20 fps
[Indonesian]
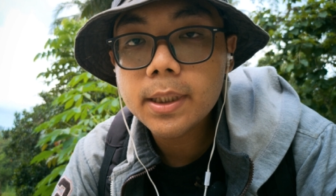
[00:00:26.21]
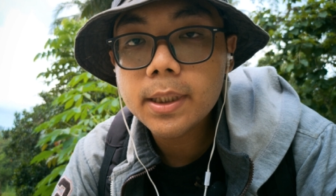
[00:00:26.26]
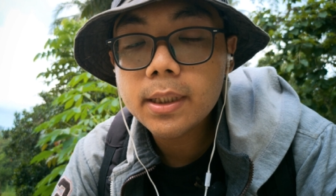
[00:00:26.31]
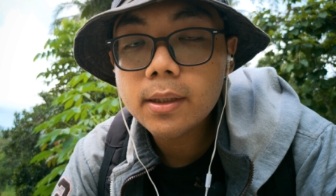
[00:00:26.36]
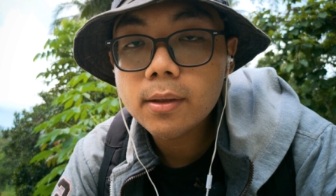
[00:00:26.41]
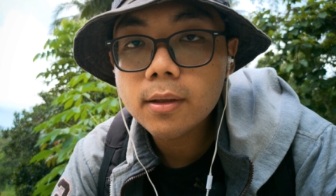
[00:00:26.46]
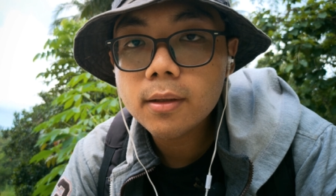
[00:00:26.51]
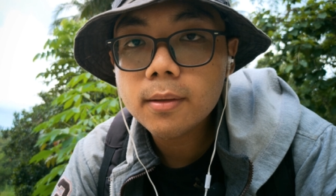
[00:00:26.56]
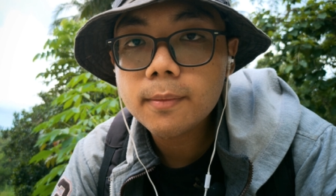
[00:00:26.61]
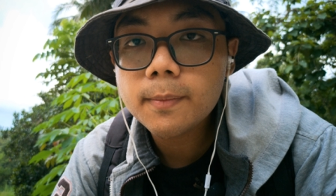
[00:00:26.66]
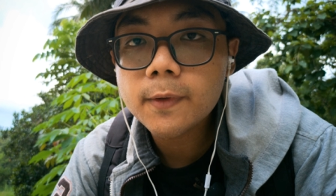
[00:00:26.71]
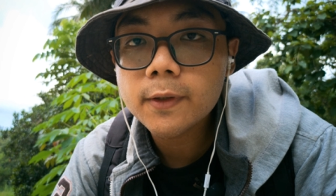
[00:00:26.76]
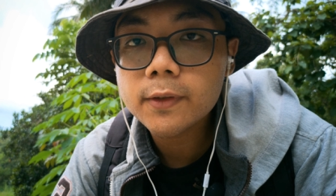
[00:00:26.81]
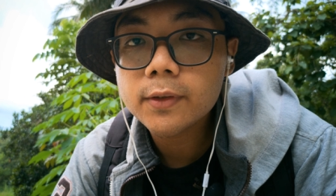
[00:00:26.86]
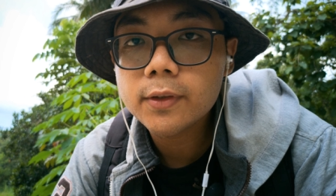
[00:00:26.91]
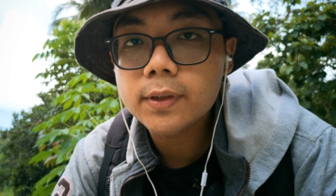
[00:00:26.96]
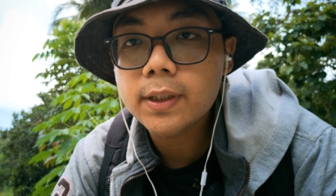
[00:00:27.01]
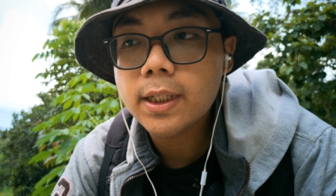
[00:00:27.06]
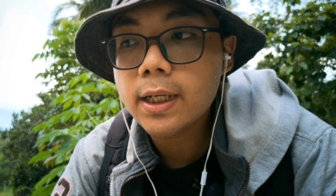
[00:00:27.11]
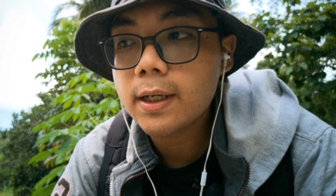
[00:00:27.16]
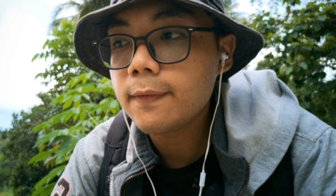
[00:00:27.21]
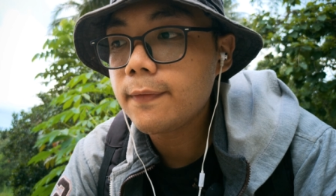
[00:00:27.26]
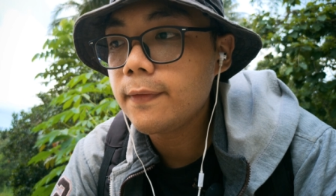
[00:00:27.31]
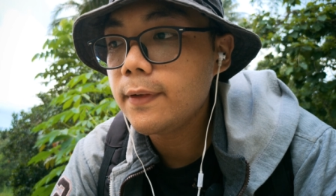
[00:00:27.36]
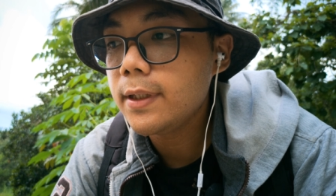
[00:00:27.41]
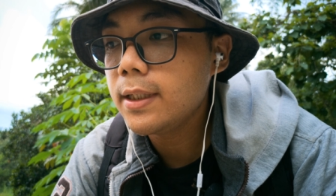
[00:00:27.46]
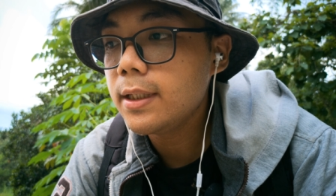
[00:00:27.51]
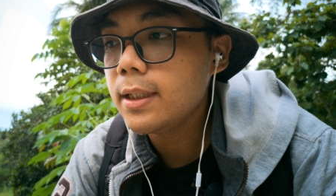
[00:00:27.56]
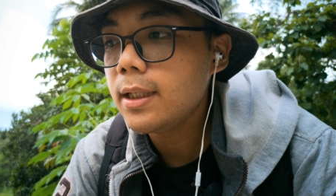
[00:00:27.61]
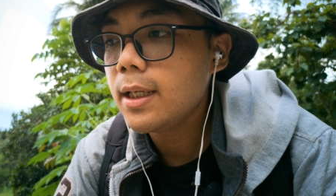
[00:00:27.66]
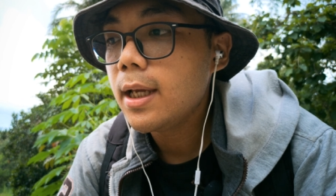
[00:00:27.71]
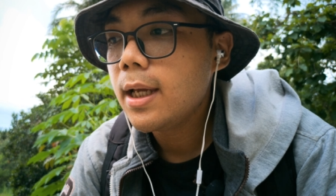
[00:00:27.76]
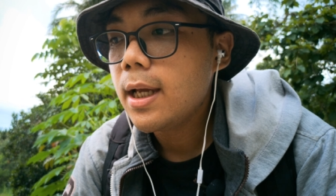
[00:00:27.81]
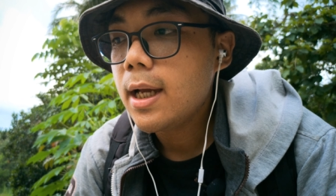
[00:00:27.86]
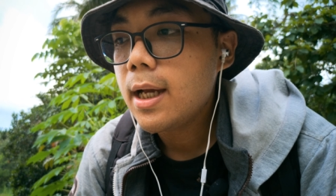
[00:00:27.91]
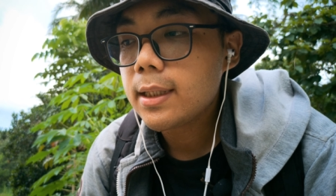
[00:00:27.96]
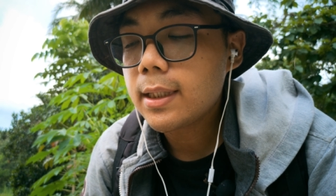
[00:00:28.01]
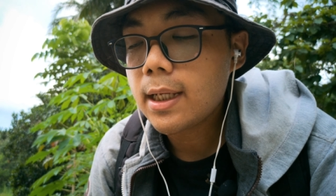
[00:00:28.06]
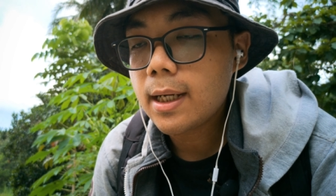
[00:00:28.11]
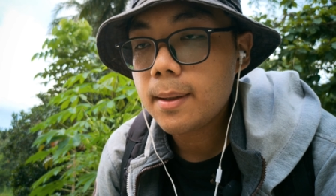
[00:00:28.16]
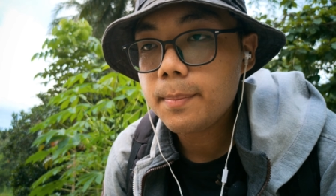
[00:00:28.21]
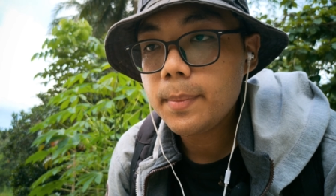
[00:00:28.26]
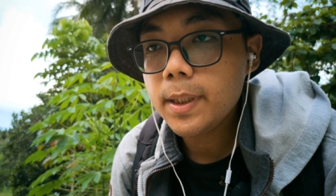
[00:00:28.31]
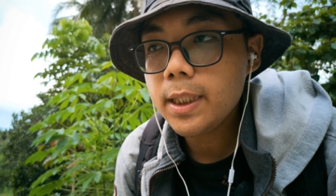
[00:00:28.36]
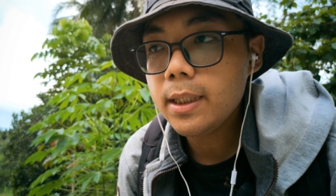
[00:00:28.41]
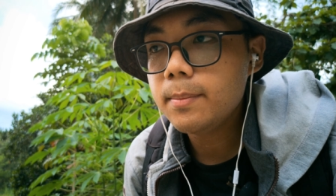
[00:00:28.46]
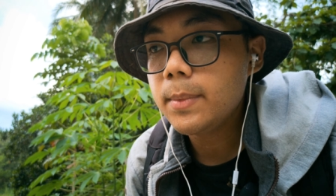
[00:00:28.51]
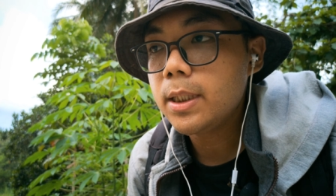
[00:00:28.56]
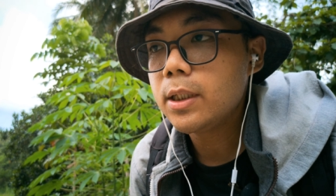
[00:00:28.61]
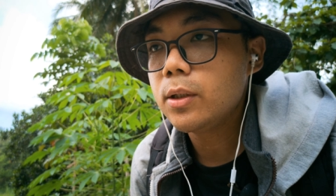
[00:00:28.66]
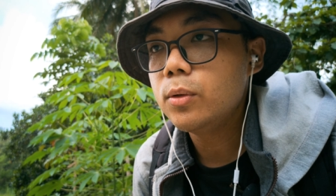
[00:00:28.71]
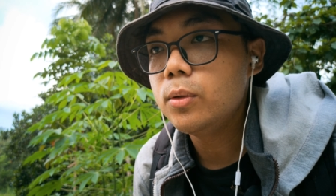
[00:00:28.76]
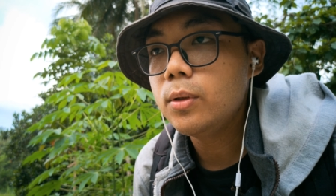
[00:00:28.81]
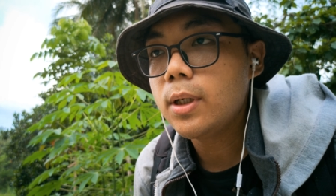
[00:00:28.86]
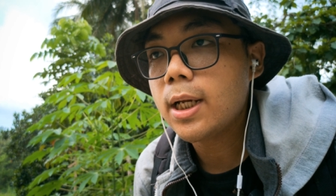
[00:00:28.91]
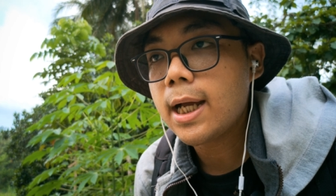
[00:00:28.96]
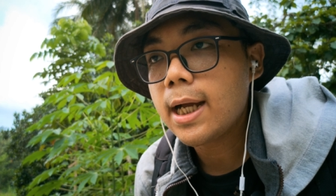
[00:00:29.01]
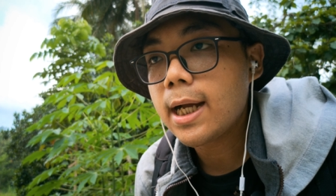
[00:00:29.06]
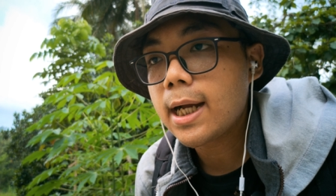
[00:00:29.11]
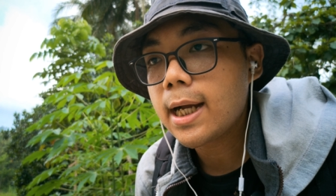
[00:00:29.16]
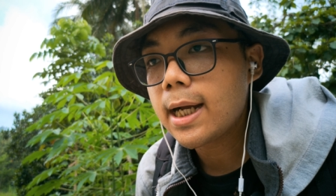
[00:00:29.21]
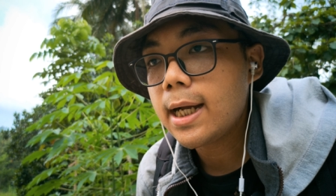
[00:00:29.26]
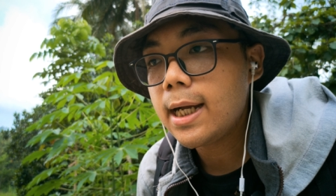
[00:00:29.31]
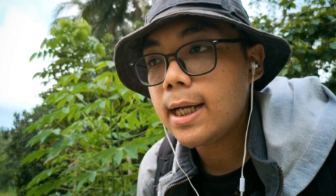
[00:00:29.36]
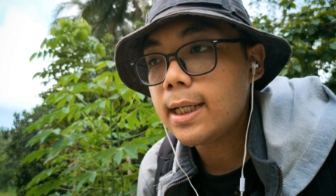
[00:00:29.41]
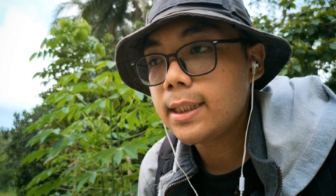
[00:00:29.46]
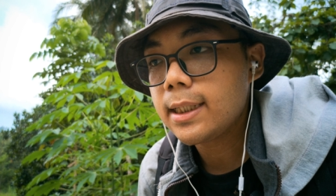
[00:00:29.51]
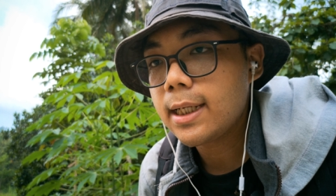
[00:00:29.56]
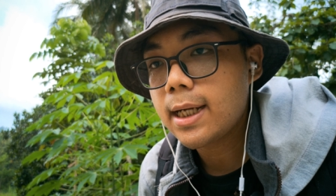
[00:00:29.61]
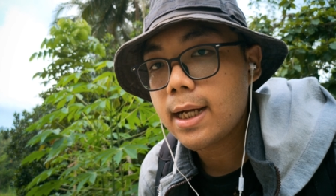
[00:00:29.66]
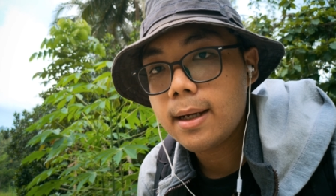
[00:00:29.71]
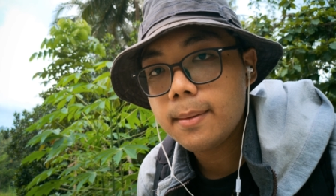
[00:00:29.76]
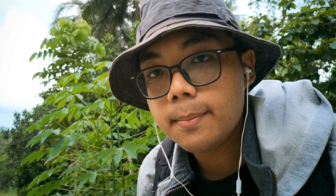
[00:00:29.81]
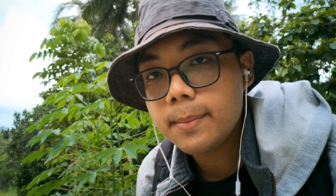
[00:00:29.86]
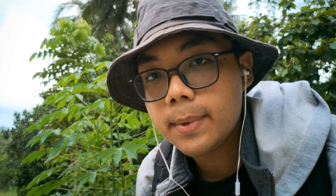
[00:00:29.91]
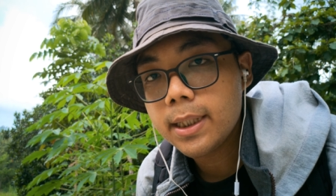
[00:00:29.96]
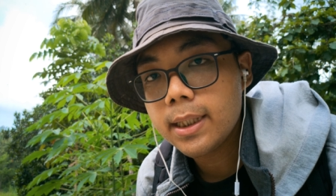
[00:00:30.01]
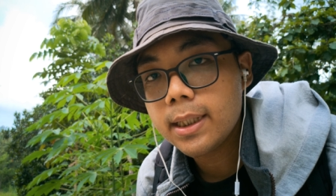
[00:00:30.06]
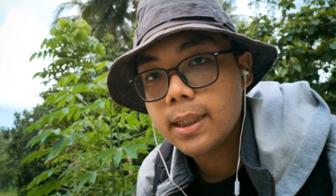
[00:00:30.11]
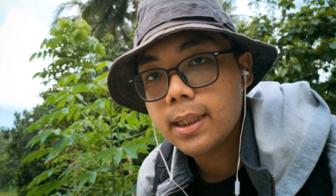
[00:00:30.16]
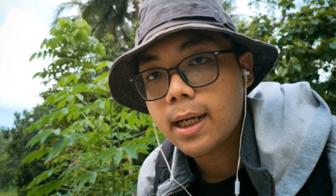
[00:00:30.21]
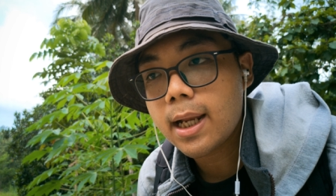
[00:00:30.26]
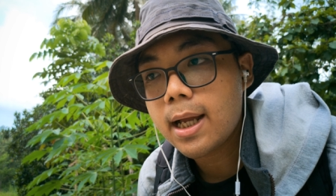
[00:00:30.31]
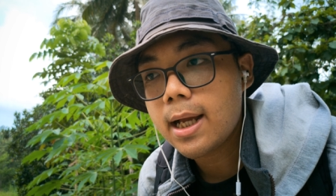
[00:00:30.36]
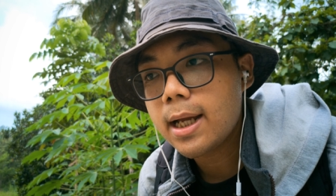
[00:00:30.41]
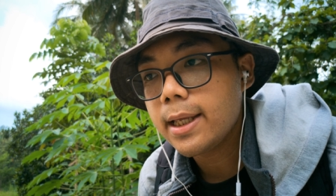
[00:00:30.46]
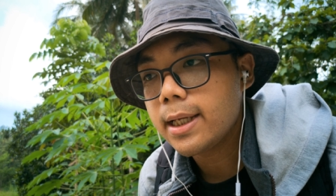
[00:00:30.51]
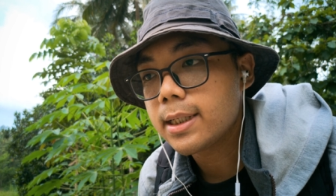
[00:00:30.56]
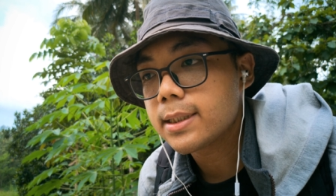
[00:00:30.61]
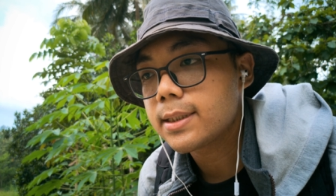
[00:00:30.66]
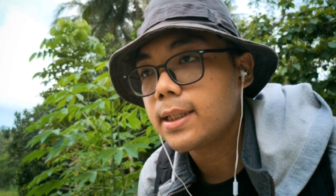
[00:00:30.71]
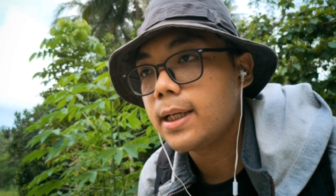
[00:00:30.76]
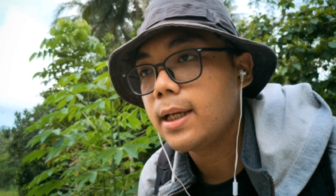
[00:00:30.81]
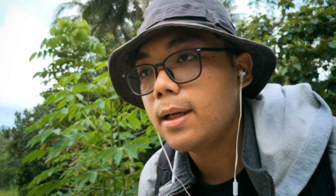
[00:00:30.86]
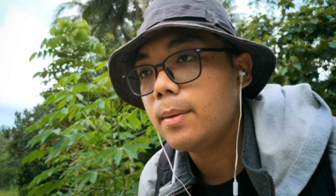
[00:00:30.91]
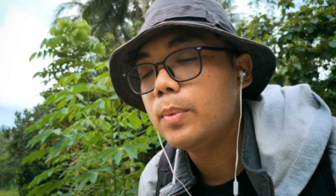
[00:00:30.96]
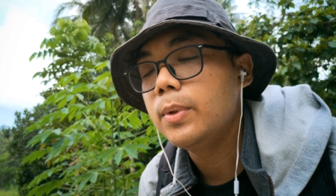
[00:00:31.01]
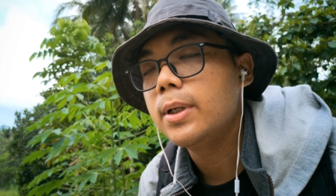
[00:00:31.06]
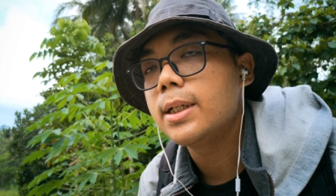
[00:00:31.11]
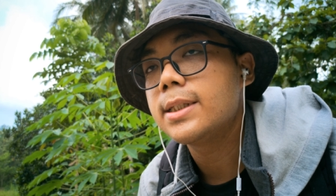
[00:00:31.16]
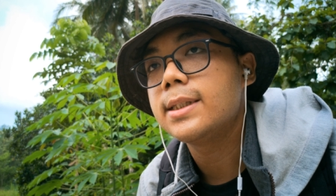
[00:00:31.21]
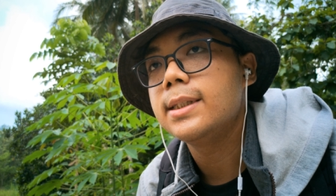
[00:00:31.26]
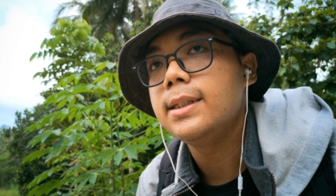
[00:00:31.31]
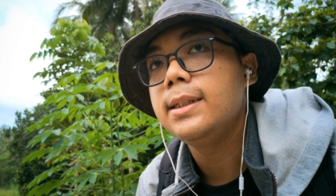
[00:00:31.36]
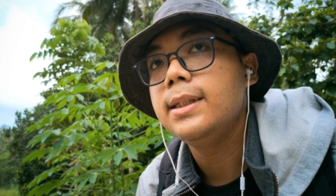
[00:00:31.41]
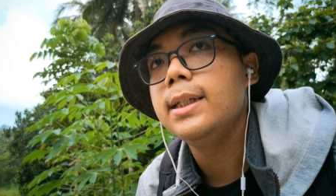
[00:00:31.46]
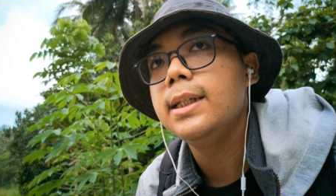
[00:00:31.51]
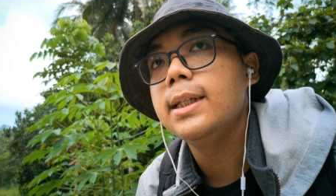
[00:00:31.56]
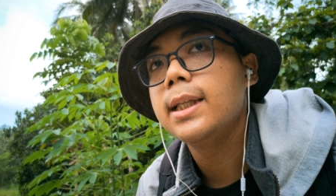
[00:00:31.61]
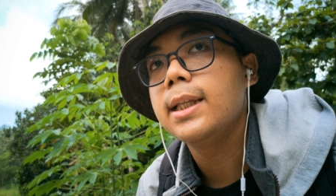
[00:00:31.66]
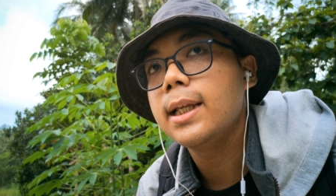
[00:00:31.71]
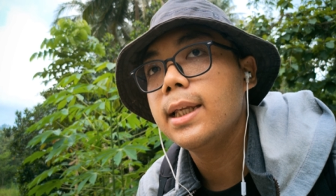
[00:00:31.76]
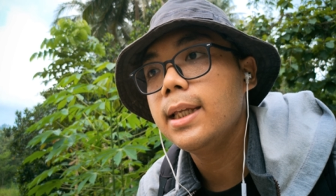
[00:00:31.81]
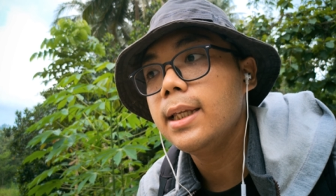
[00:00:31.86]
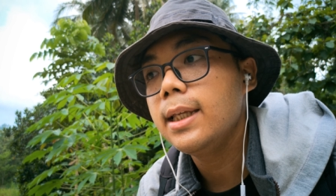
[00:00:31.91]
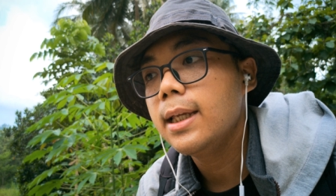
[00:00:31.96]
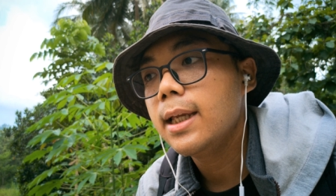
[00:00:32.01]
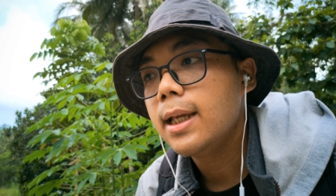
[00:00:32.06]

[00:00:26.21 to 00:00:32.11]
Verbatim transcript: pinhole fotografi tapi menggunakan kamera yang saya buat sendiri